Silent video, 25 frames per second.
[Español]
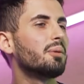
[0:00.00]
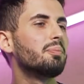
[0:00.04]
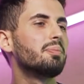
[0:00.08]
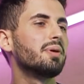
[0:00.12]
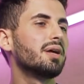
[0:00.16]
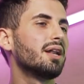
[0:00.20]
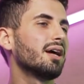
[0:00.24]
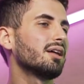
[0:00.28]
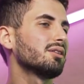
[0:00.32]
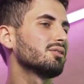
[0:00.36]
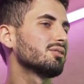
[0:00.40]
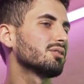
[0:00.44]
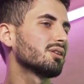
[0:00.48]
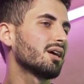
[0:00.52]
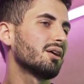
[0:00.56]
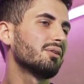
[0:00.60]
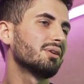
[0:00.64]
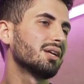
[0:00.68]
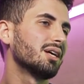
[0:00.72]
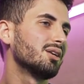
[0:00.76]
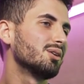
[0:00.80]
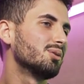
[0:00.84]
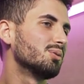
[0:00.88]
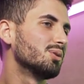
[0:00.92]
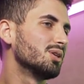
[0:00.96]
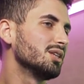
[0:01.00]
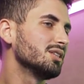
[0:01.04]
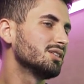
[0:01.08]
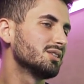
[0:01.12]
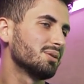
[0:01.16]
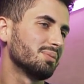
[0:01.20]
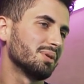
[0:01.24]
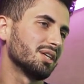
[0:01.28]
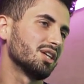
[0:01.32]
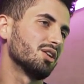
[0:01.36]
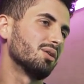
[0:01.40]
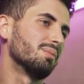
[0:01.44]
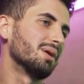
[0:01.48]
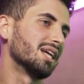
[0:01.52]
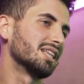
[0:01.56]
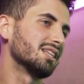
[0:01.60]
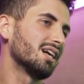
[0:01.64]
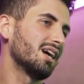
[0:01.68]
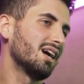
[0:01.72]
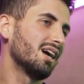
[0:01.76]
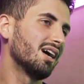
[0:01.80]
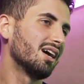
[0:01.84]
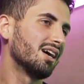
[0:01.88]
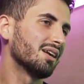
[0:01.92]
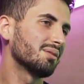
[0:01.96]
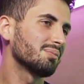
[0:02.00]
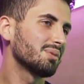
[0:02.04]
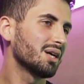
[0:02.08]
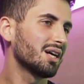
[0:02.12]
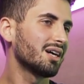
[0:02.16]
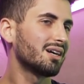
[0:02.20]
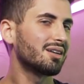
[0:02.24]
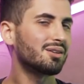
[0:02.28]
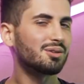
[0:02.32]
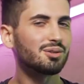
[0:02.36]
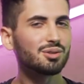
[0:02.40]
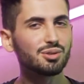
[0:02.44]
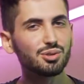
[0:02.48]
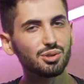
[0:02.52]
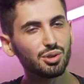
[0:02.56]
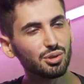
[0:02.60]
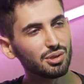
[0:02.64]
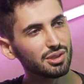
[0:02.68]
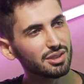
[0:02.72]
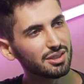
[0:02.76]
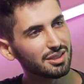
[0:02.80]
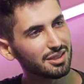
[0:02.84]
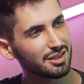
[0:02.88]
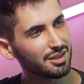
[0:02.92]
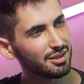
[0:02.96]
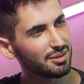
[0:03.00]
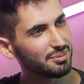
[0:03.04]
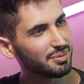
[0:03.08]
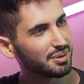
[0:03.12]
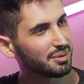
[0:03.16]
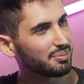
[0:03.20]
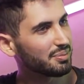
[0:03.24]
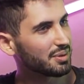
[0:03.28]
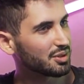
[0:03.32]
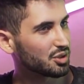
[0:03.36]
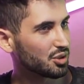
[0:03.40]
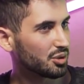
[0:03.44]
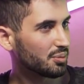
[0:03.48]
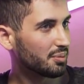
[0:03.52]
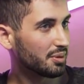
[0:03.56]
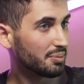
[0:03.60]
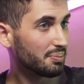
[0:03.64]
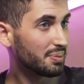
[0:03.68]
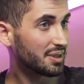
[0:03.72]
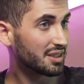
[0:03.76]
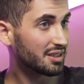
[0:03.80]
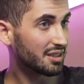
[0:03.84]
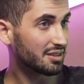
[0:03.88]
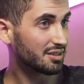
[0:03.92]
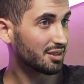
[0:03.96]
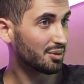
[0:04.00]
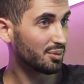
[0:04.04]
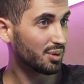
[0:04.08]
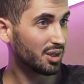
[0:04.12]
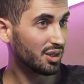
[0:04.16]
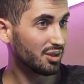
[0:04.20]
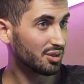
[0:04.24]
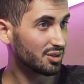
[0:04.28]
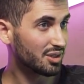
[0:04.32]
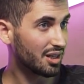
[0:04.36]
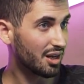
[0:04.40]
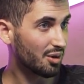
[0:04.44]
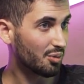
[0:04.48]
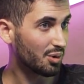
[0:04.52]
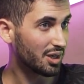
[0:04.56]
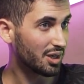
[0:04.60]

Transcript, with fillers: Ah. esperando que abran los boliches, me quiero matar. Me agarró todo este me, yo me empecé a hacer videos en la